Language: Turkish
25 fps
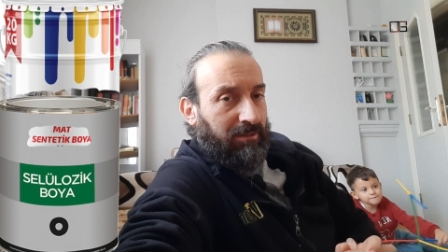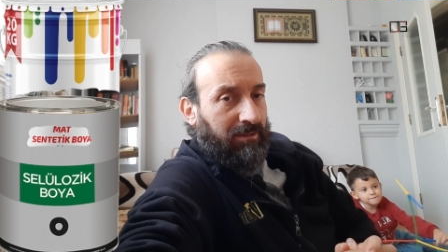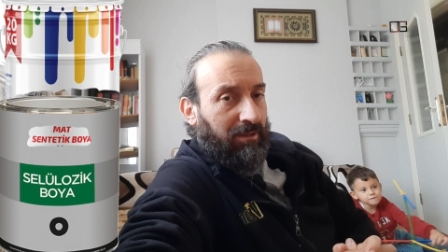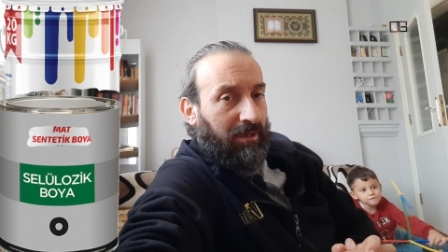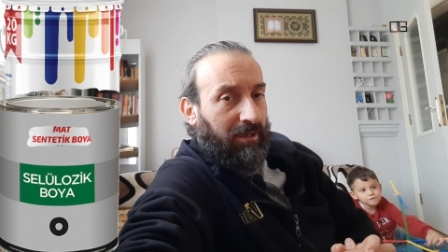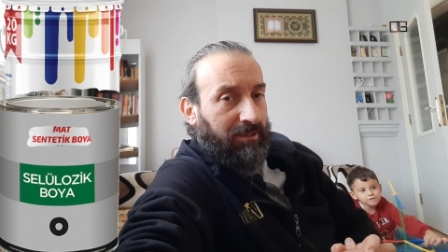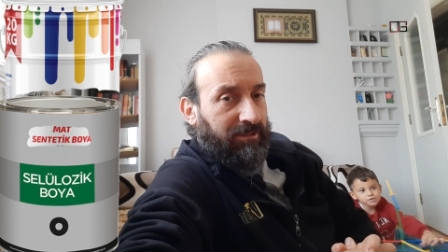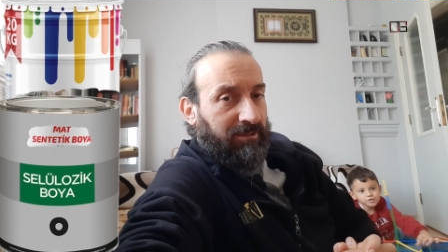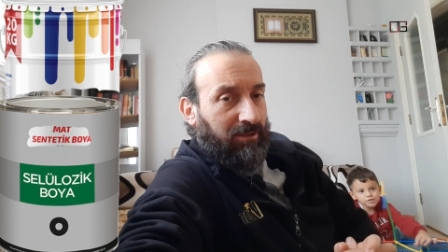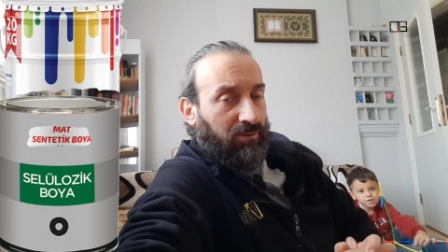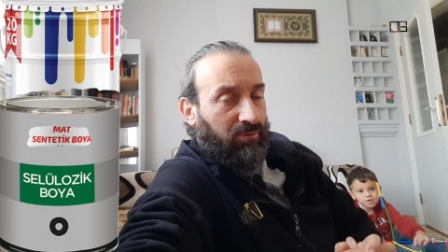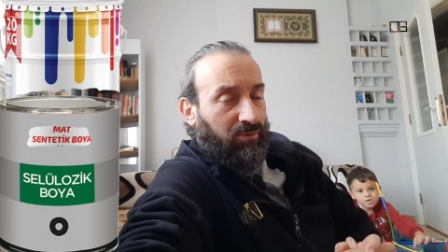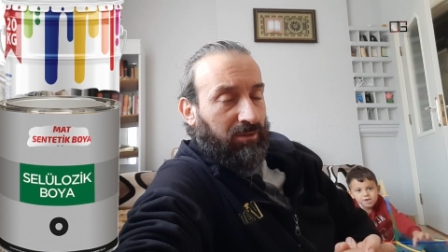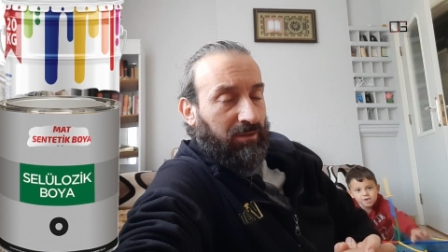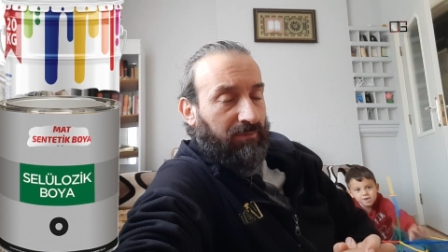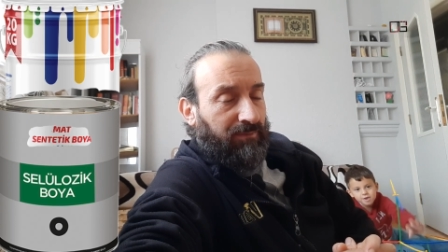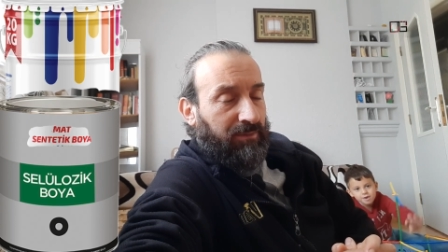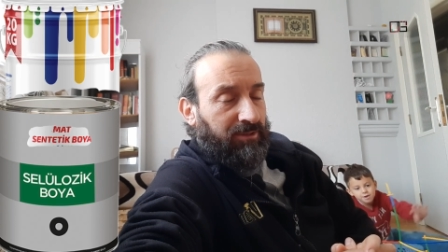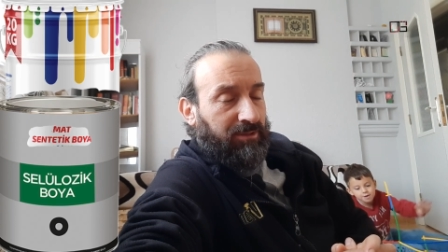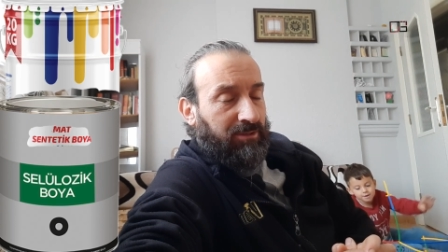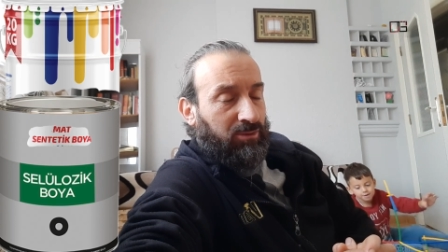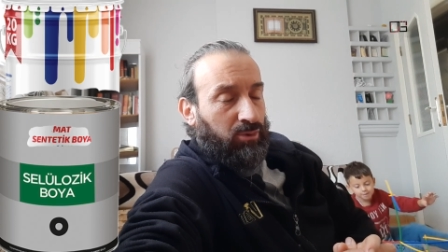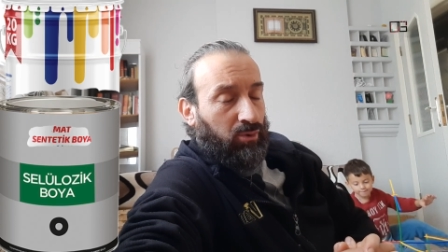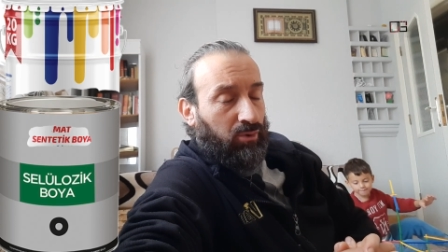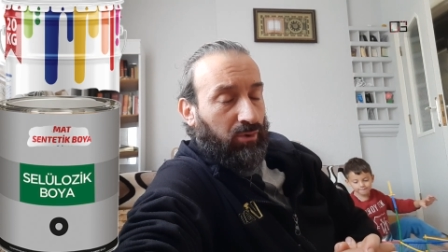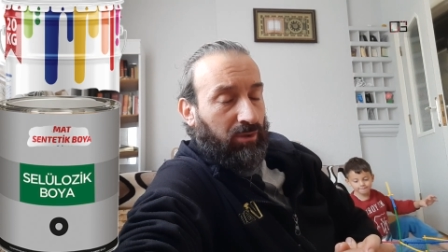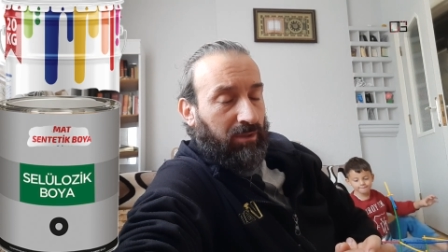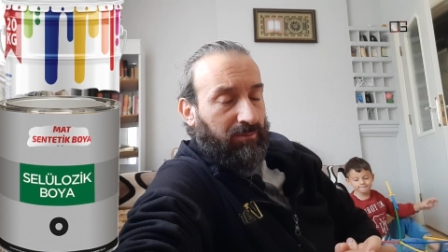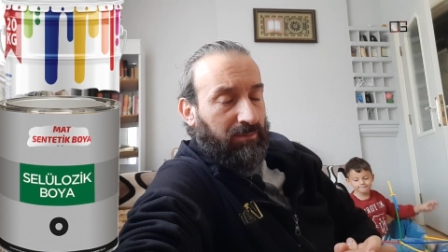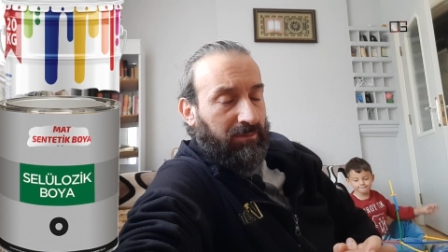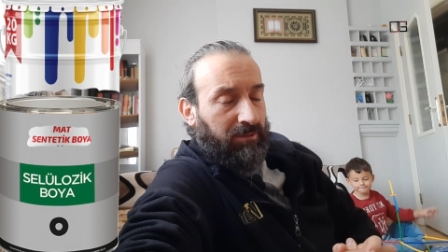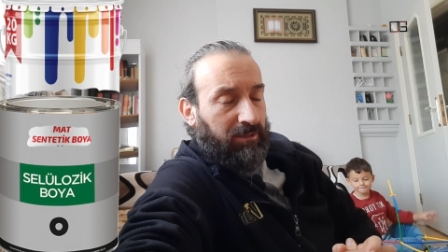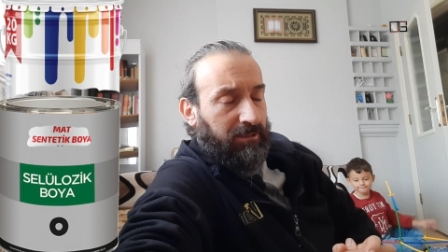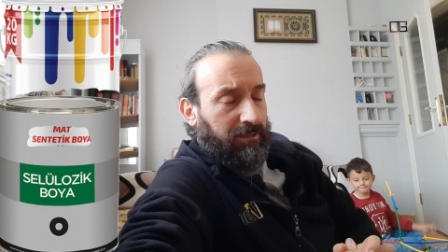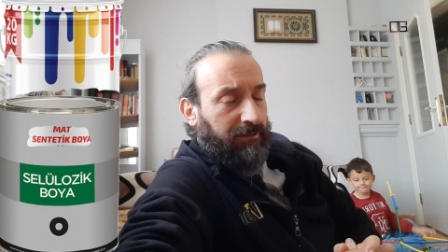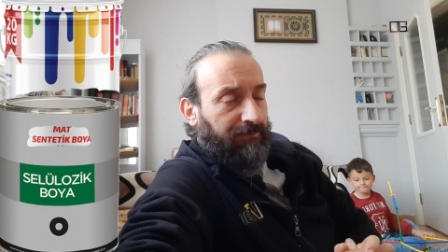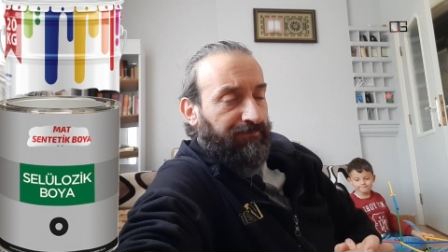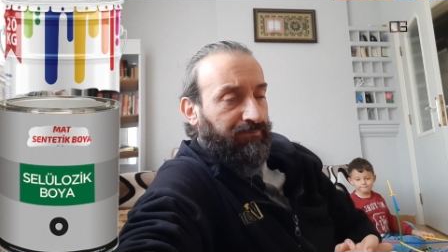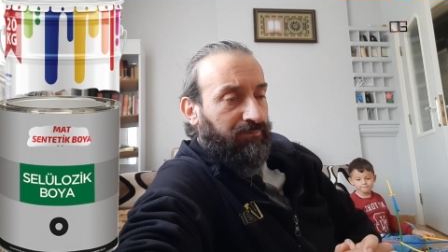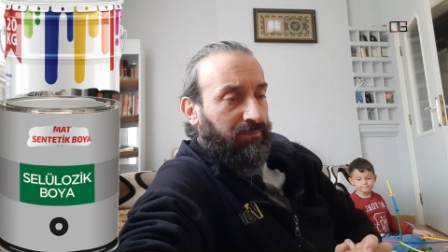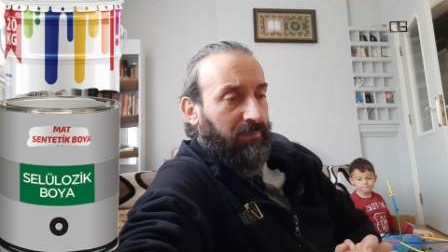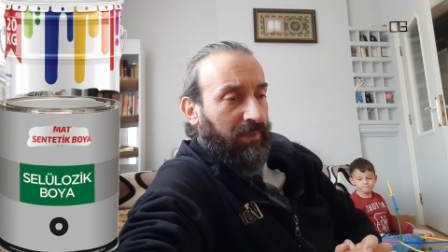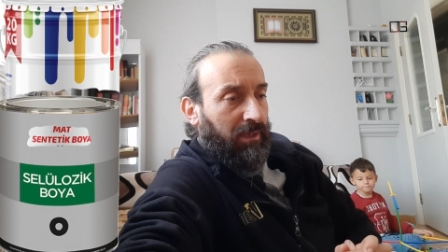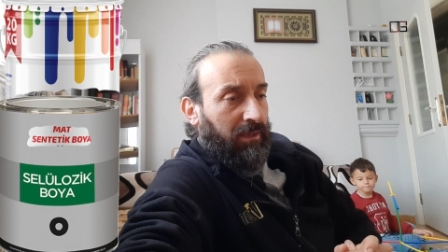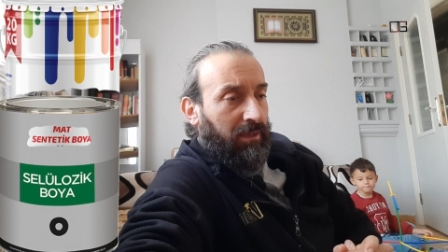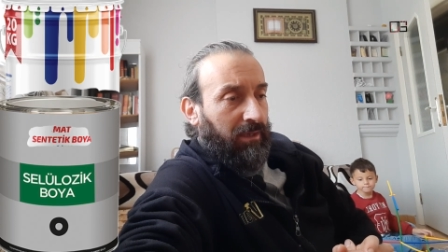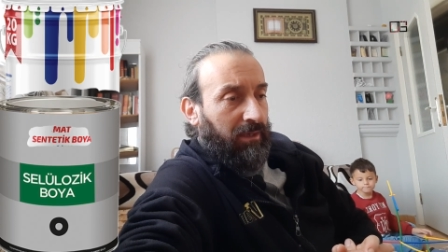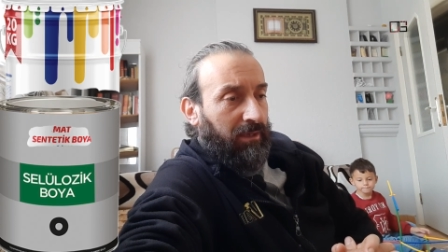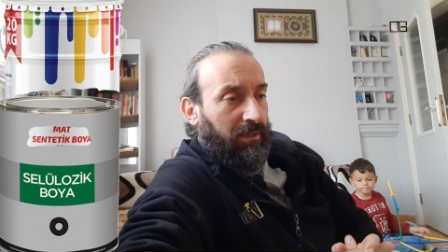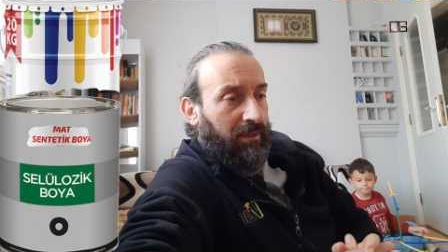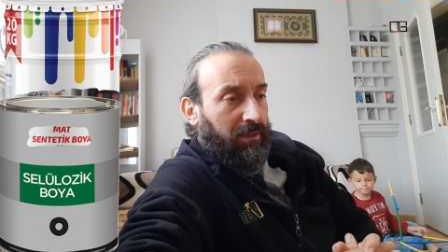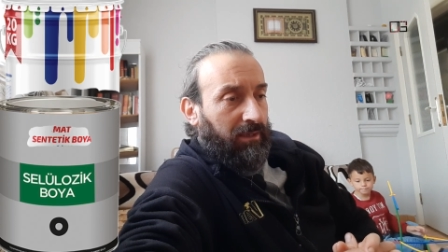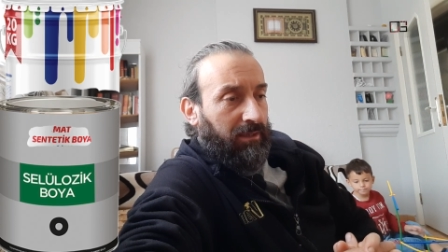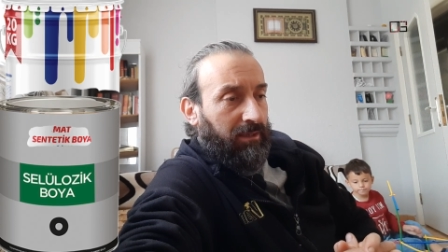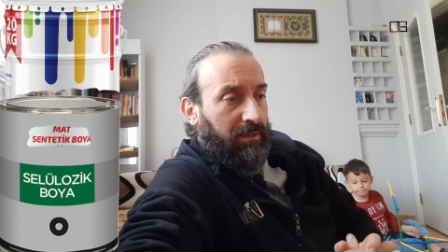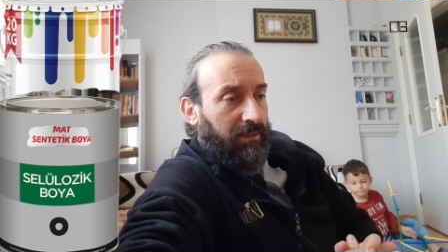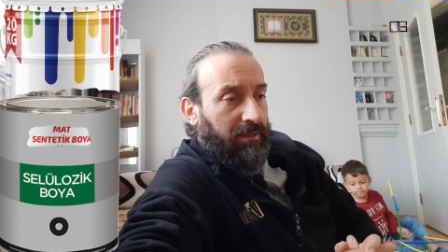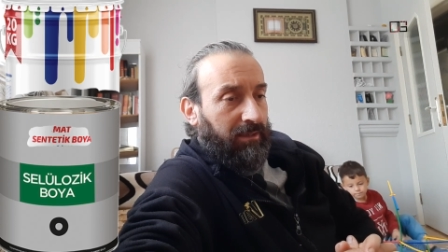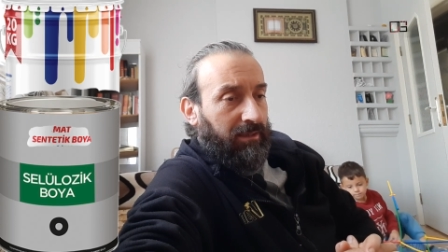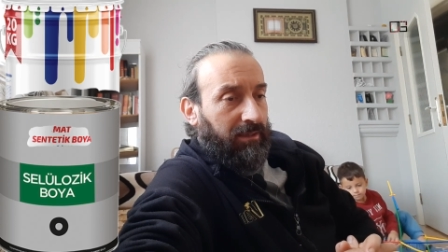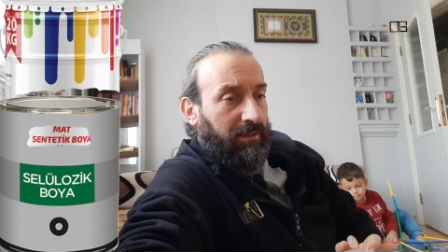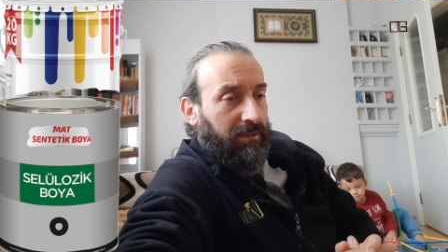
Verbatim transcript: astar uygulaması çok önemlidir. E,